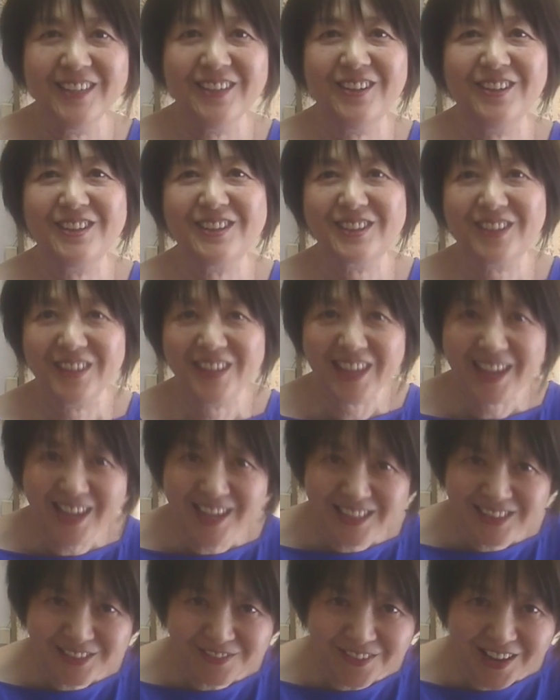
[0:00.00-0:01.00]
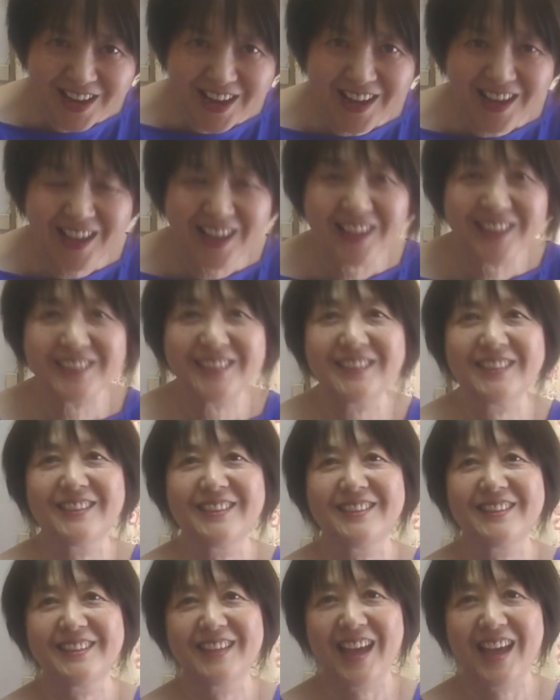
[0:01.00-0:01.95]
よろしくお願いします。はい、よろしくお願い